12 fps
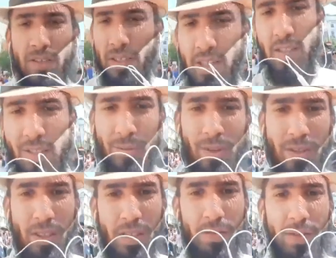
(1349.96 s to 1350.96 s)
Zachęcam do
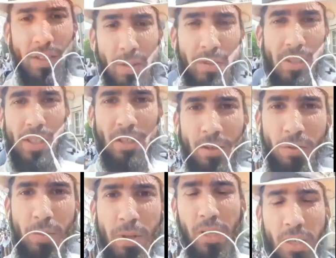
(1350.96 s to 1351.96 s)
zadawania pytań lub